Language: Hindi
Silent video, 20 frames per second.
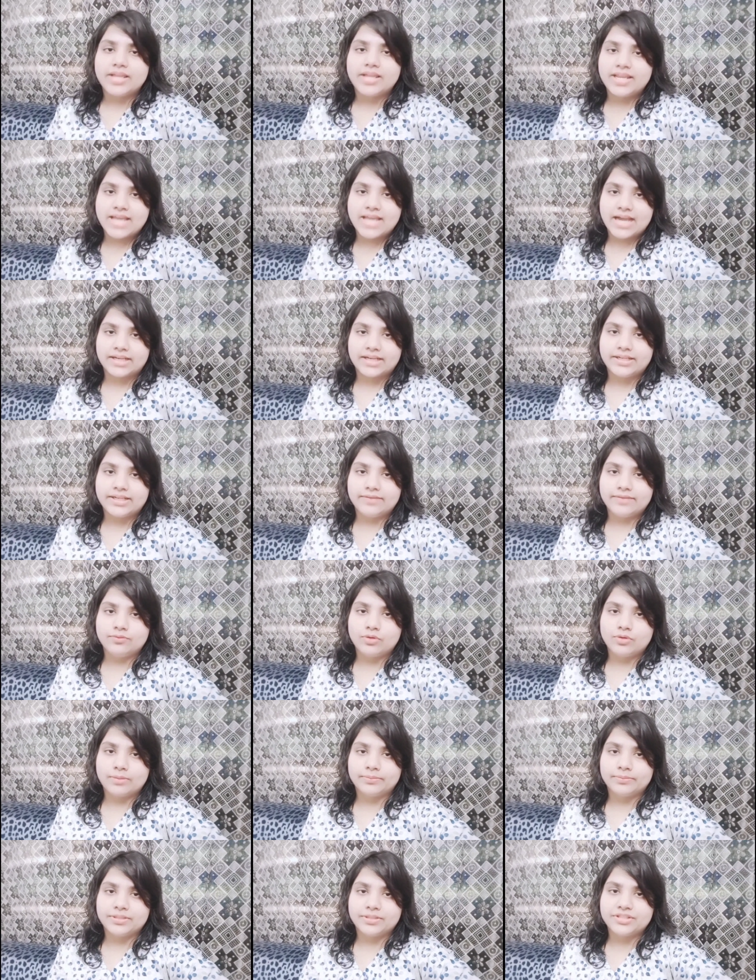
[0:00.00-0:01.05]
इनएक्टिव
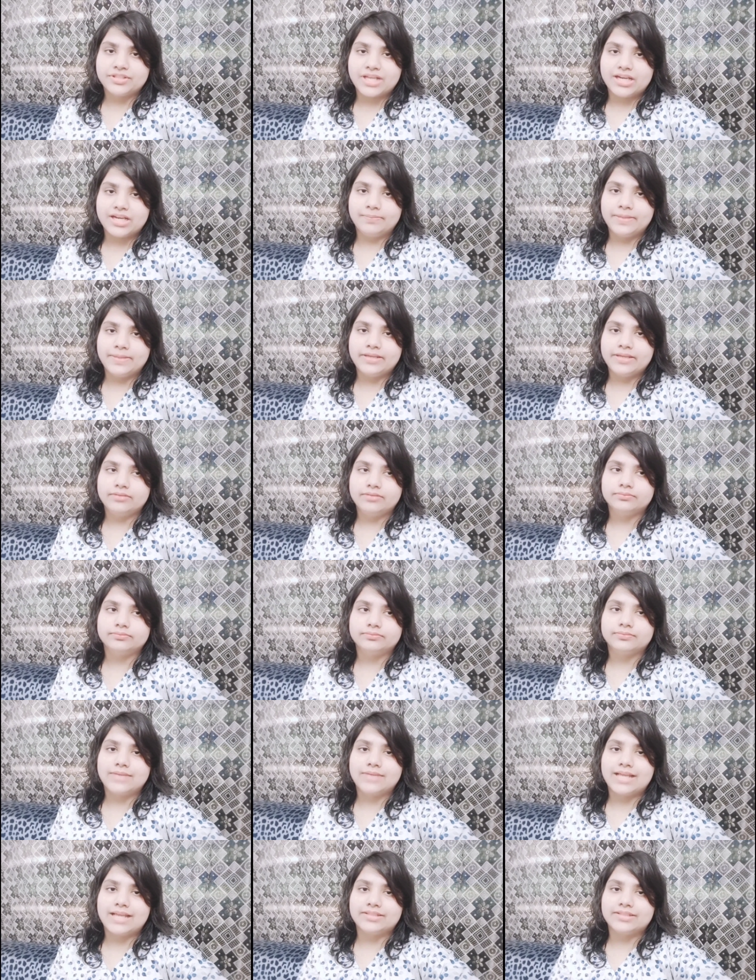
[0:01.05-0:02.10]
हूँ अपने चैनल पे
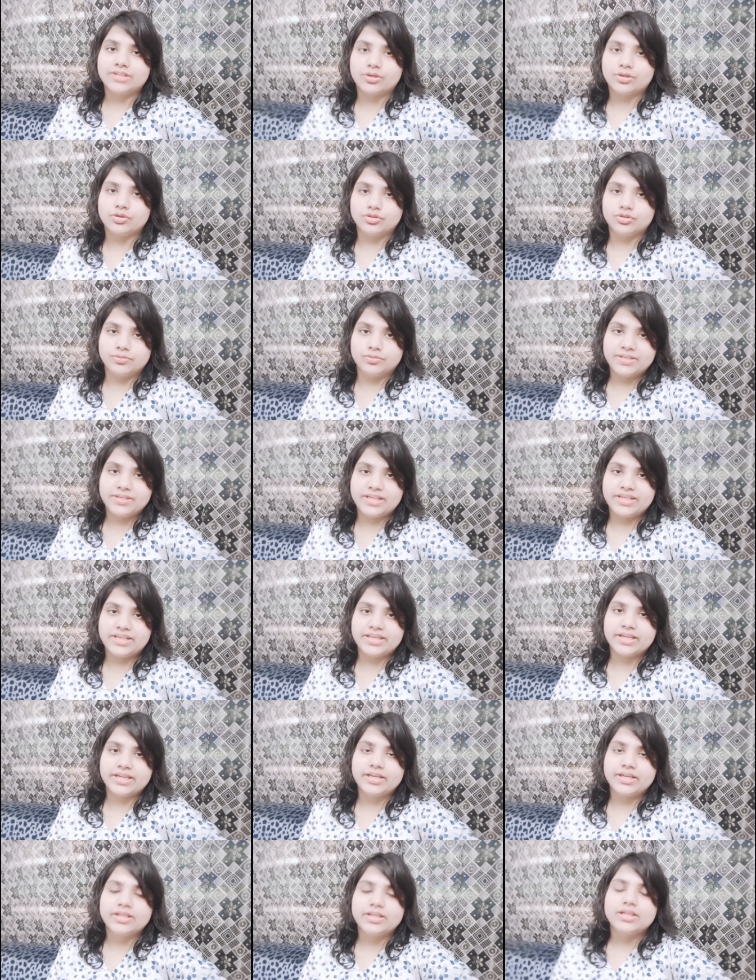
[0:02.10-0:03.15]
ऐसा कुछ भी
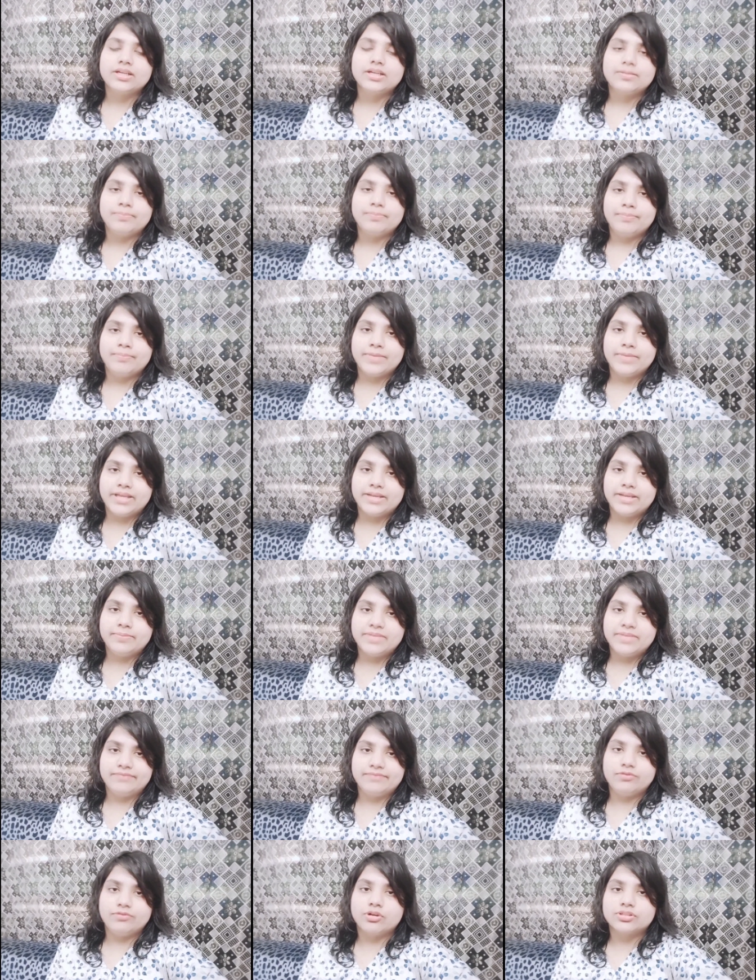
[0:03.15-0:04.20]
नहीं है मेरे
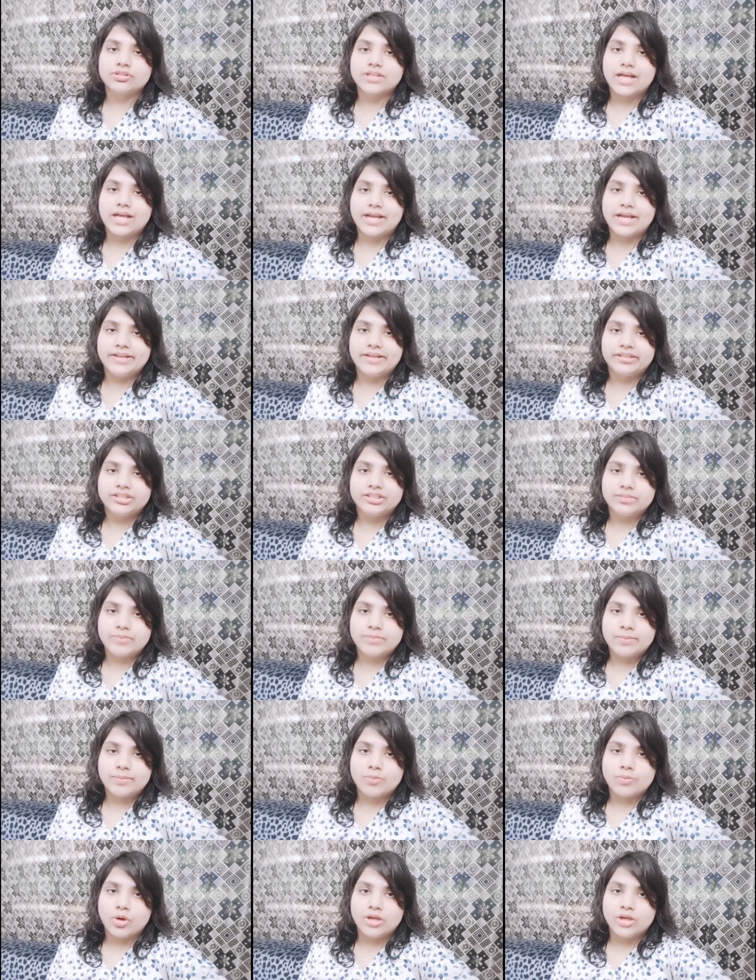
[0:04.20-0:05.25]
मिनी ब्लॉग्स आ रहे थे जब
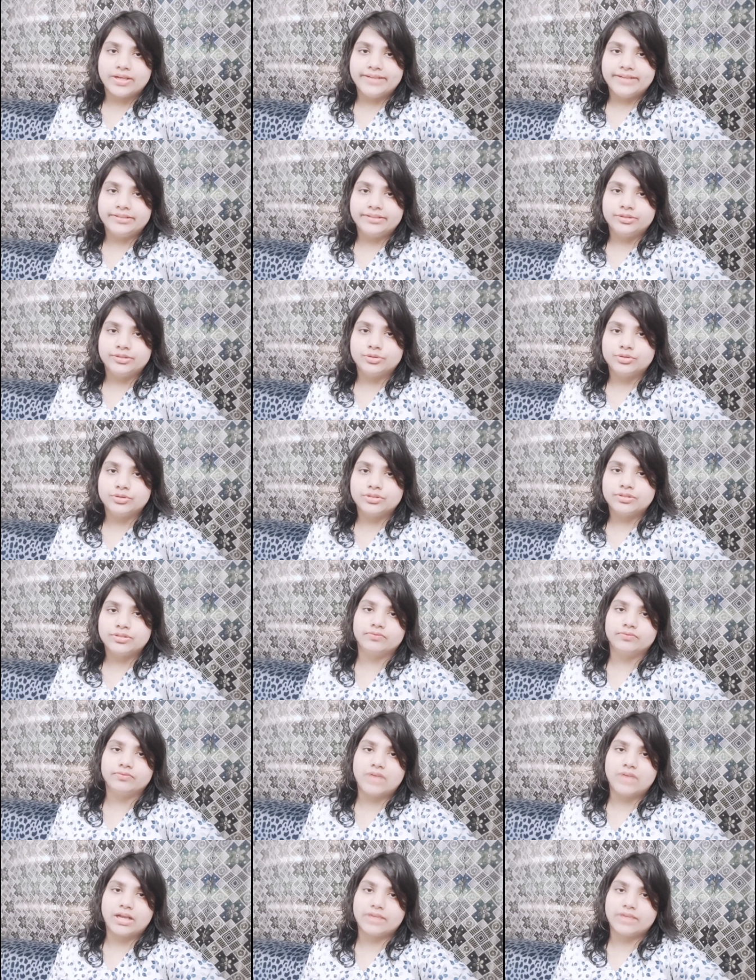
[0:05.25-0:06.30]
मैं मॉल गई थी तो
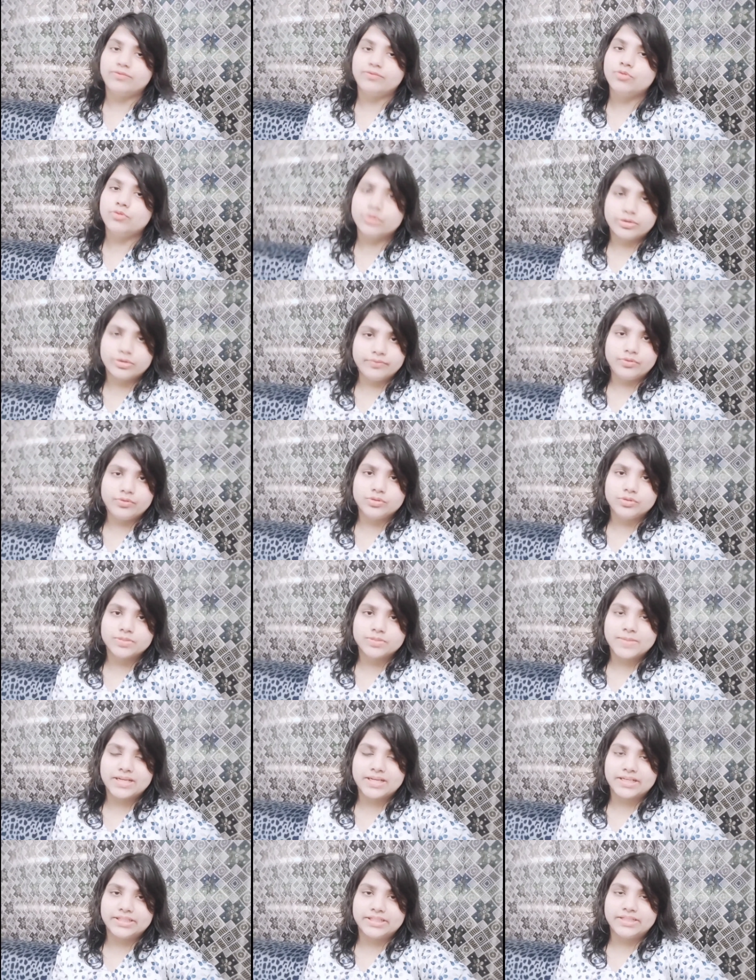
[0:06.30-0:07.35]
वहाँ के फूड
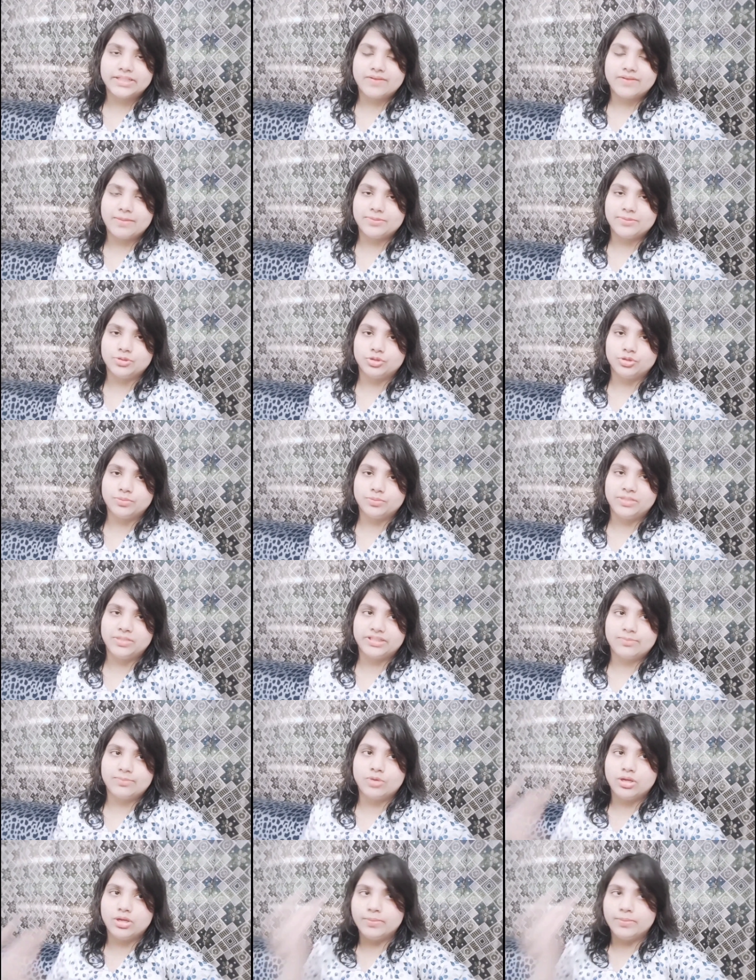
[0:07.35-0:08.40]
रिव्यूज़ में कर रही थी वहाँ पे जो जो
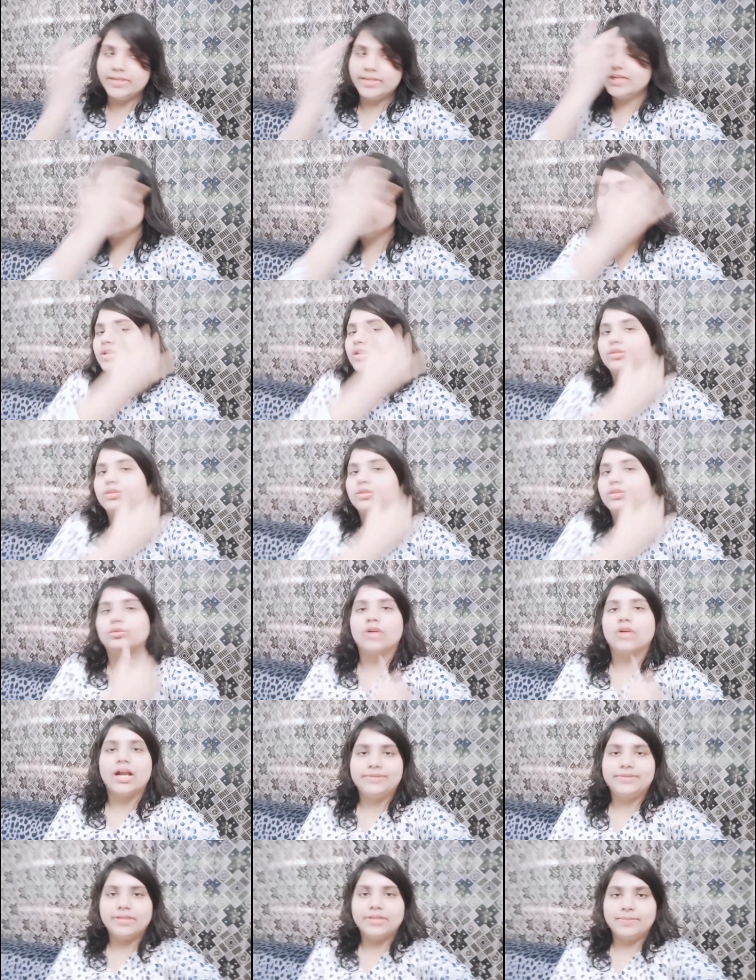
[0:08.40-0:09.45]
मिलता है मॉल में तो
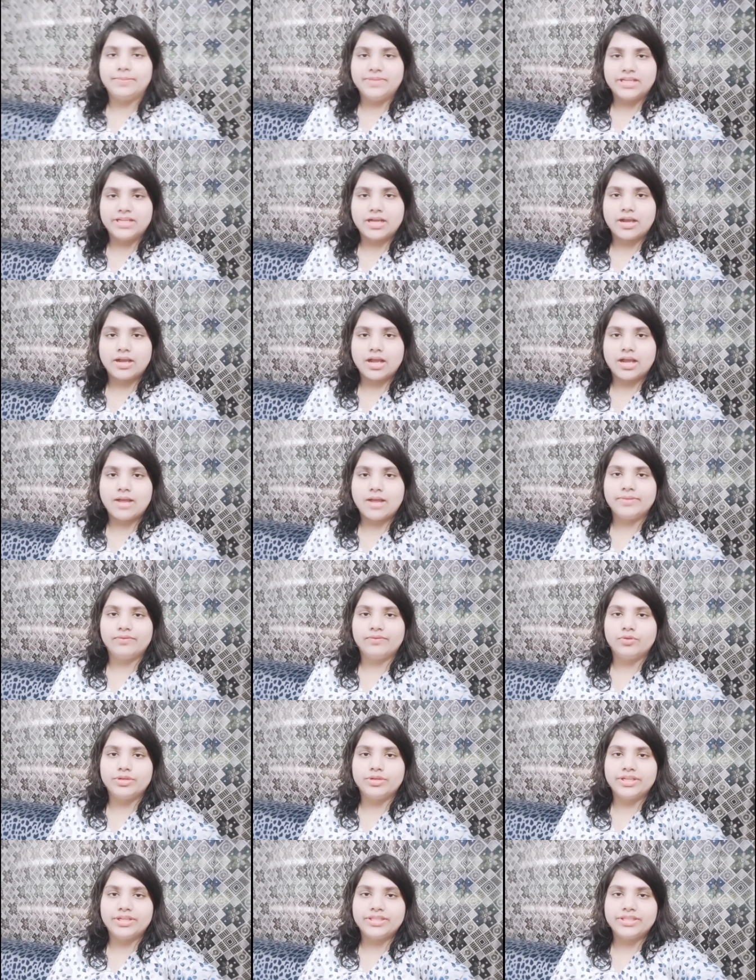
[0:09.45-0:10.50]
अगर अभी तक अगर आपने
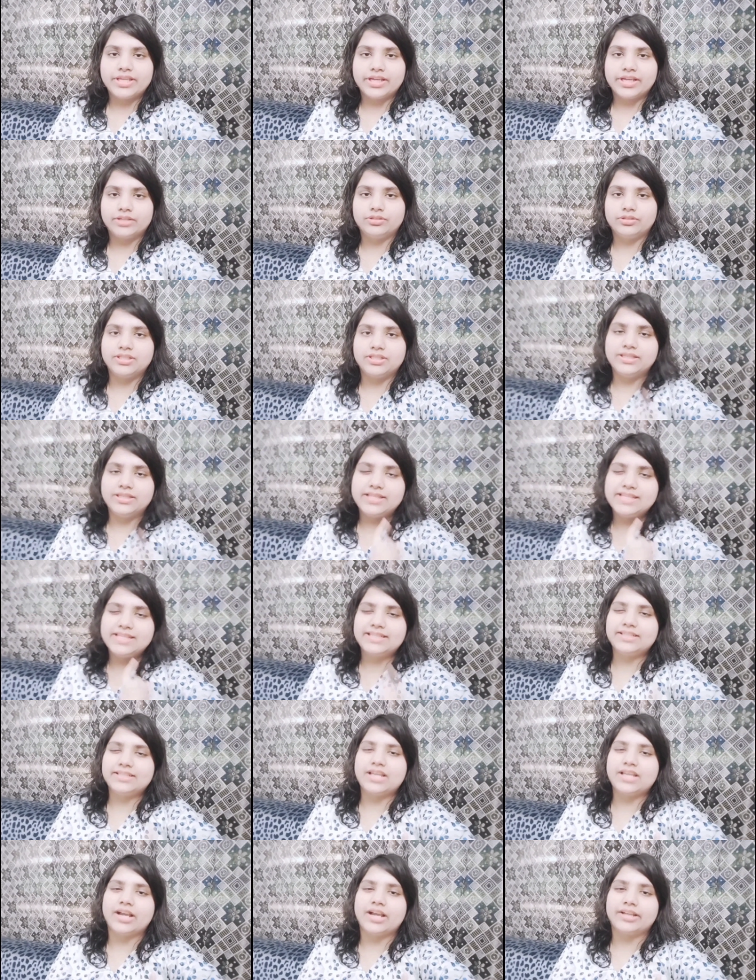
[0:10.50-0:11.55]
वो नहीं देखे तो जल्दी
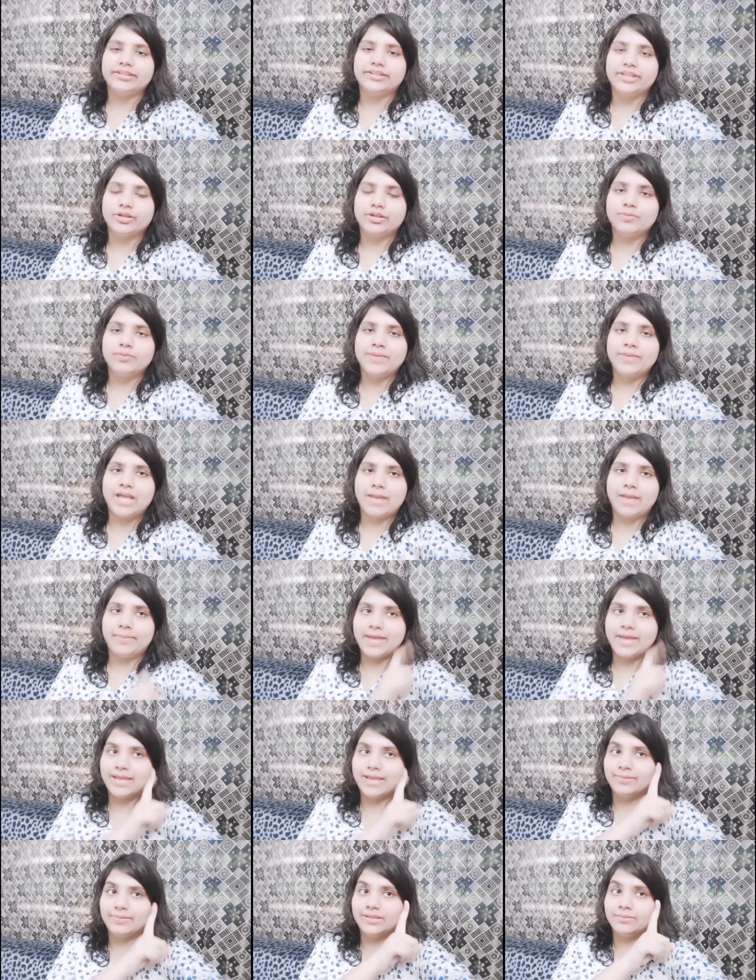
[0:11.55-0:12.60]
से जाके देखो मैं यहाँ
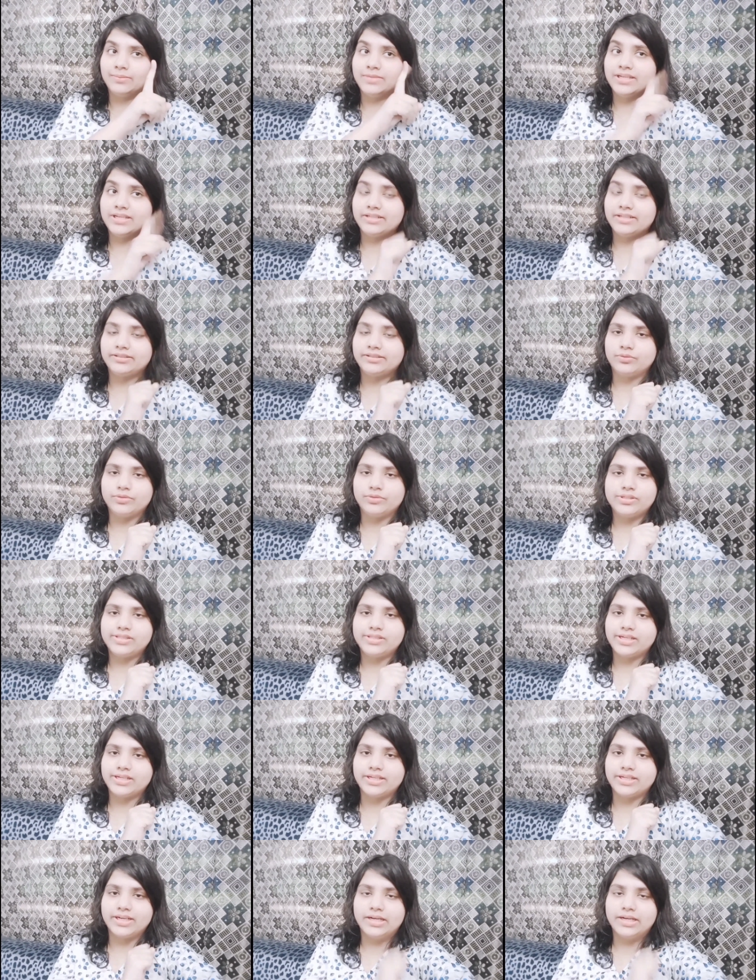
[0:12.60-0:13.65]
पे आई बटन में लिंक दे दूँगी
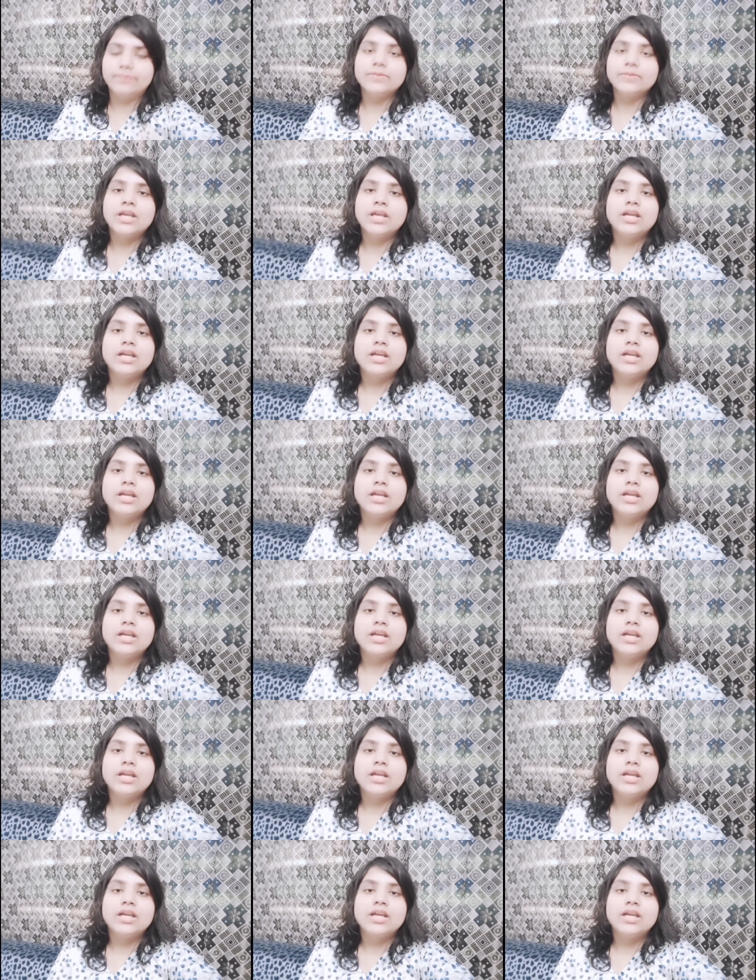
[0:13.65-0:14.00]
देख लेना